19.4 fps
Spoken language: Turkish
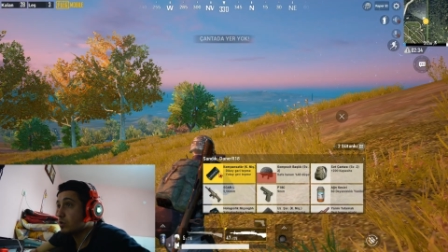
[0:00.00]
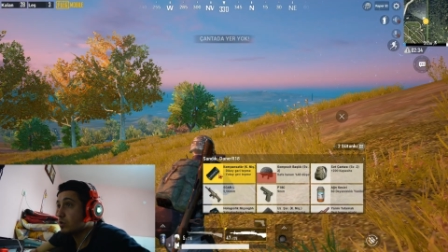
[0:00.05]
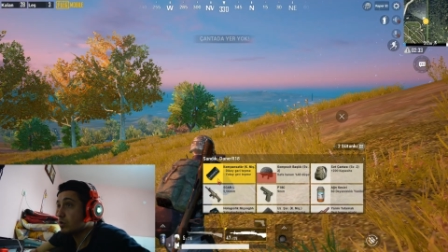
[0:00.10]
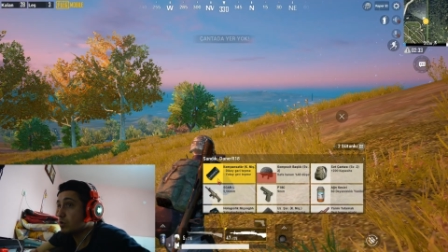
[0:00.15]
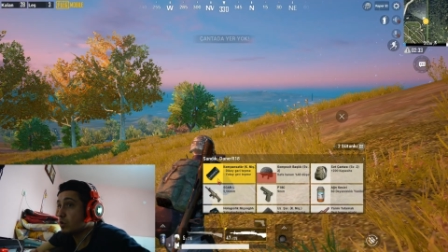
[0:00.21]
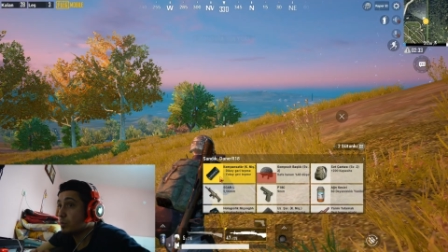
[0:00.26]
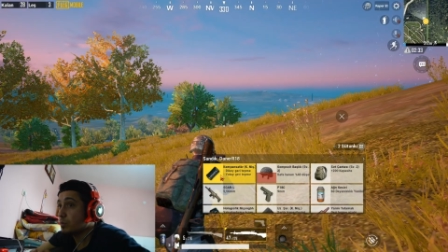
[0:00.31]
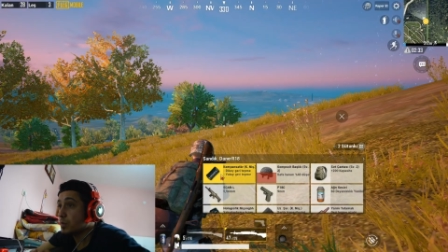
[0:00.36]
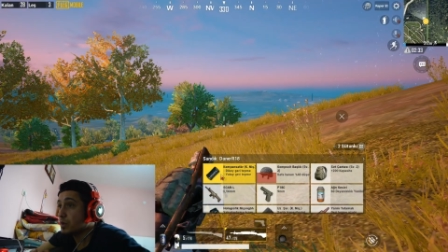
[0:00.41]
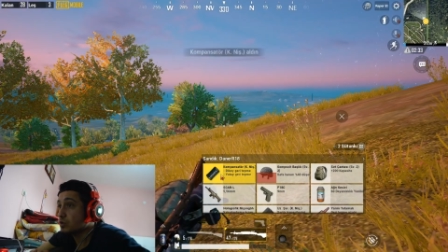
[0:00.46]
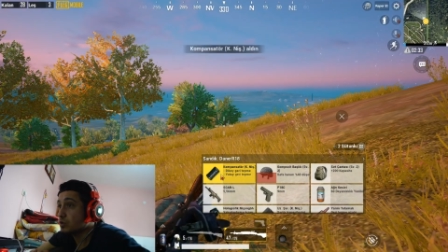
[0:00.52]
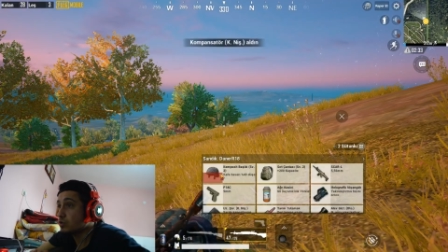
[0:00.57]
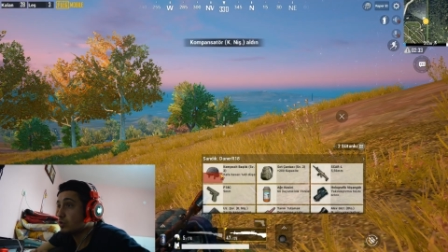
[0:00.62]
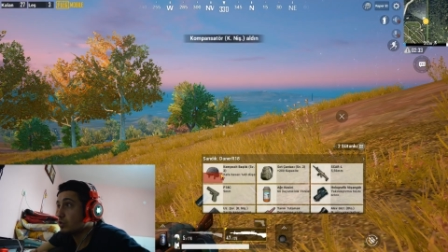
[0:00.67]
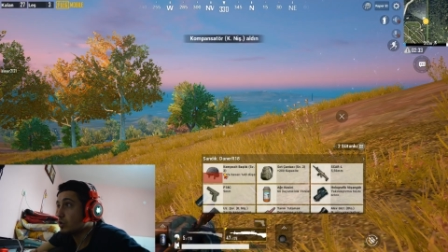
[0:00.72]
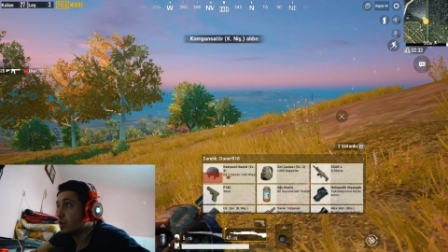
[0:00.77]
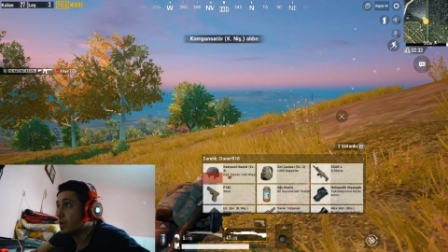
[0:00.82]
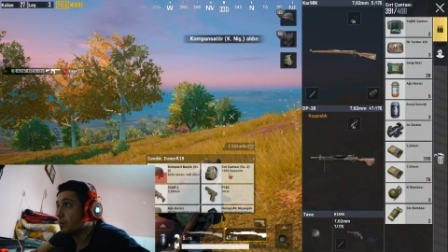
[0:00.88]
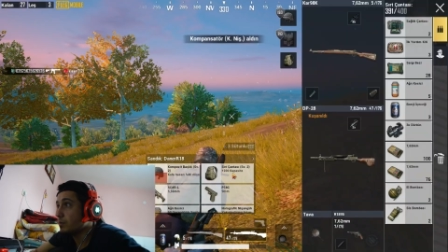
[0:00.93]
Kompresör
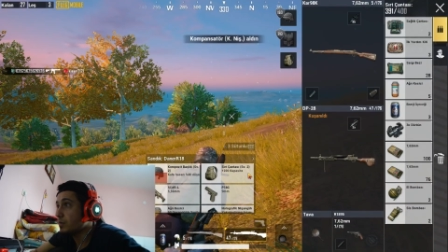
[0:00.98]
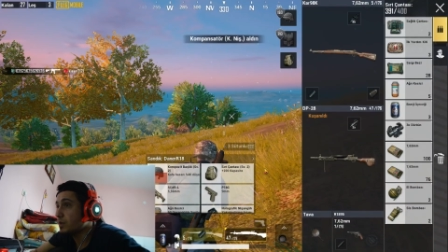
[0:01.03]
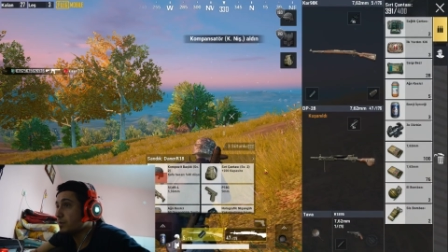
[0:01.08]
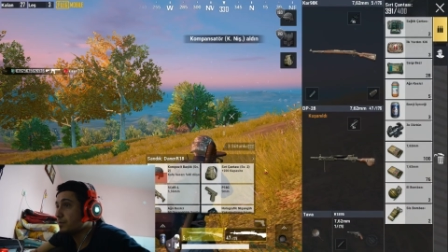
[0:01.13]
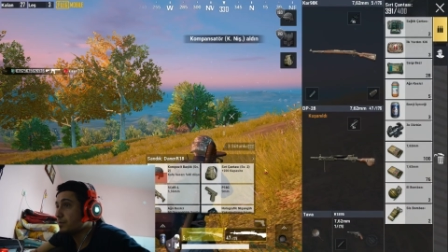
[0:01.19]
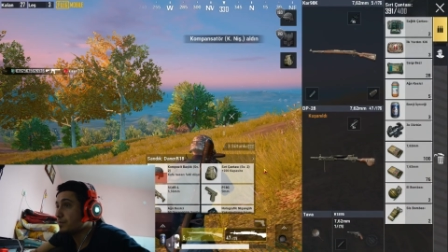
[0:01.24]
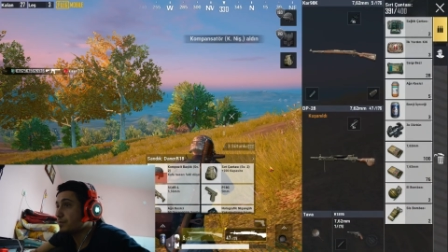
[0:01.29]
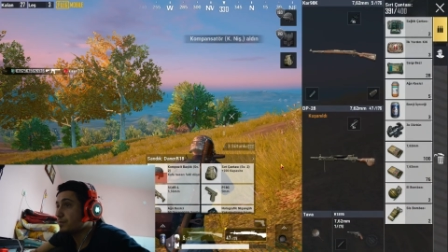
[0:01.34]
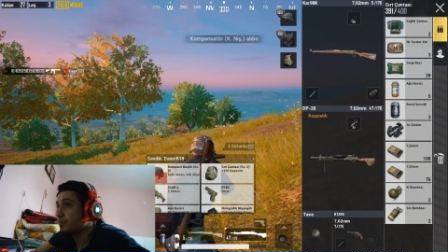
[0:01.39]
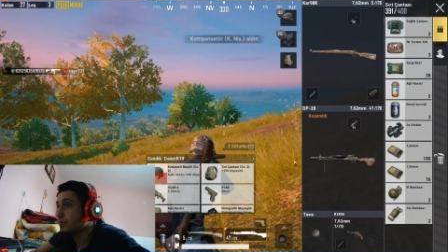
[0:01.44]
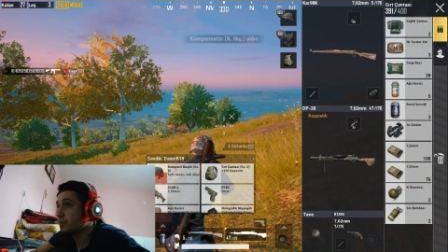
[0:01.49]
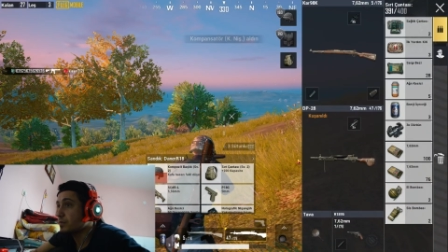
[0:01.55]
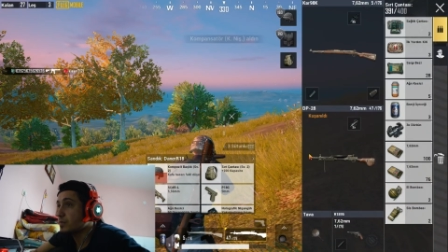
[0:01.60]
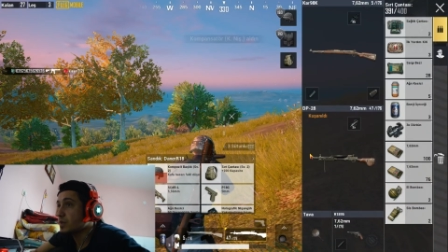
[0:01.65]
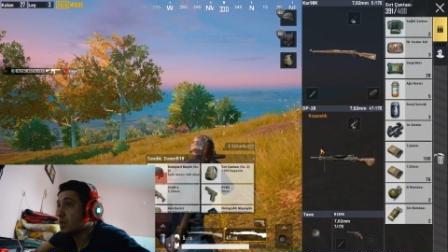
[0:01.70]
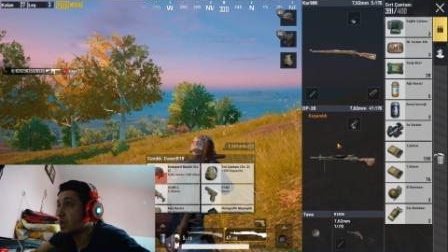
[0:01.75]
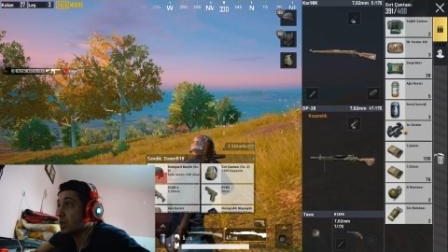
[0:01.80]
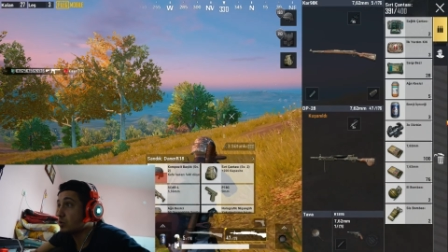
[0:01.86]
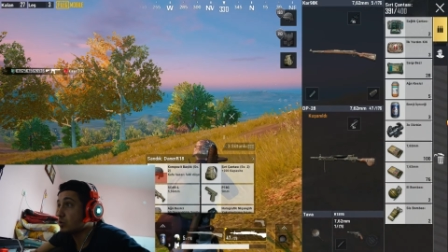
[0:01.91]
önemli.
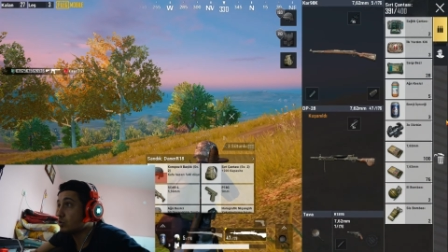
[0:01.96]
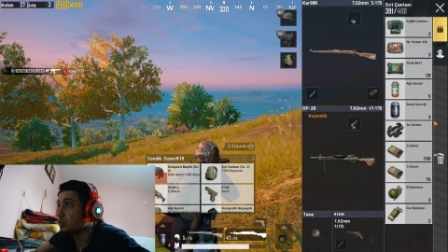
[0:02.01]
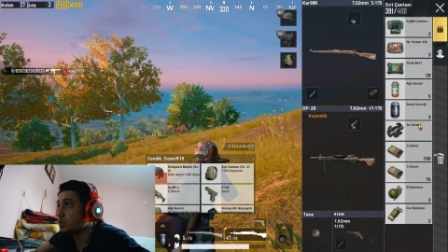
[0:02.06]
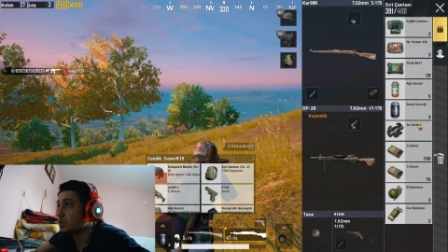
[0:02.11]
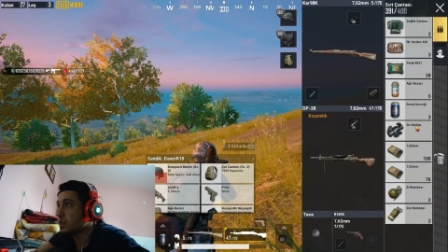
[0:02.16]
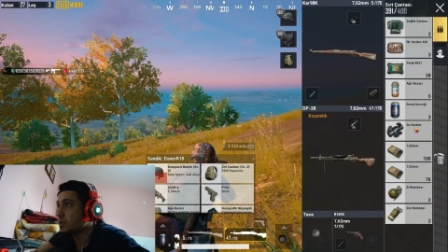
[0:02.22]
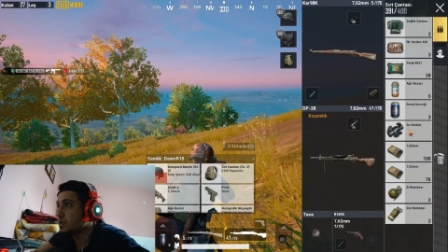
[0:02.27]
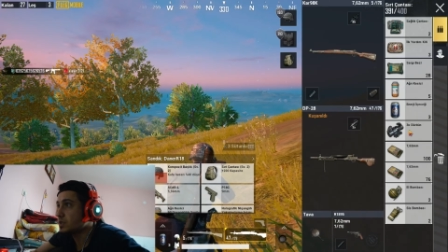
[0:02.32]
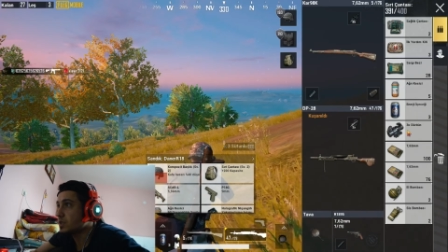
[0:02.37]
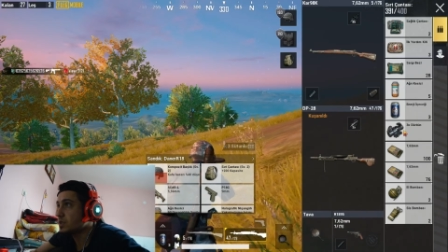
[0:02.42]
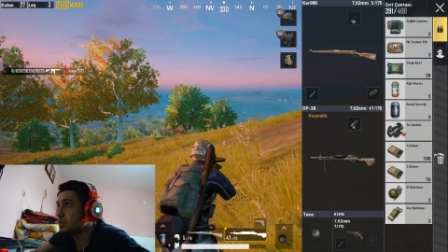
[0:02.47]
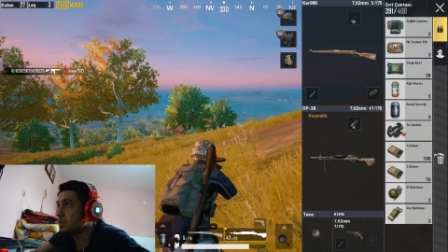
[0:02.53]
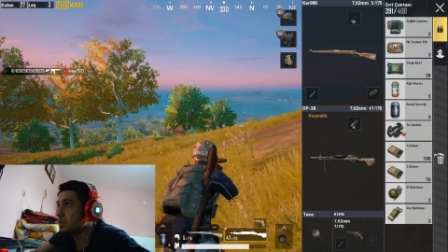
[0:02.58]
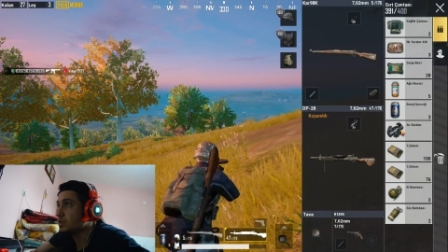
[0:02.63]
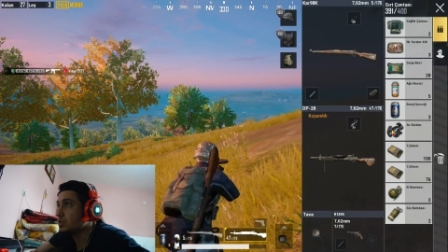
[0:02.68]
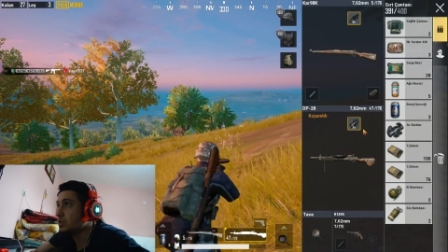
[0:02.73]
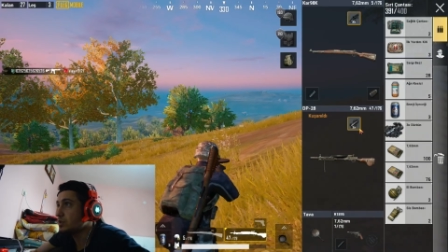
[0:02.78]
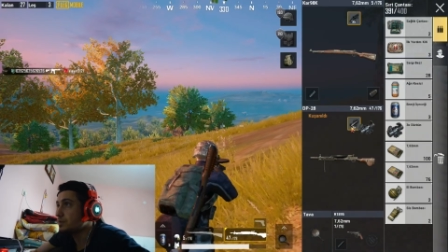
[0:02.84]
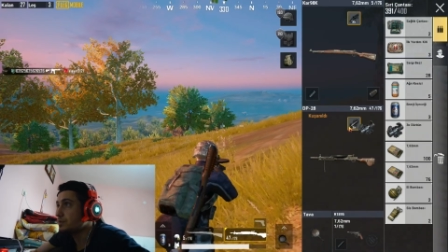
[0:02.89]
Kar 98
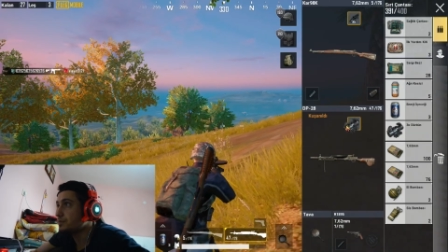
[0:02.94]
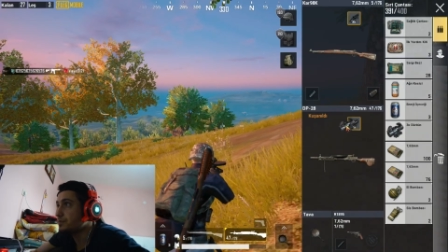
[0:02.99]
için.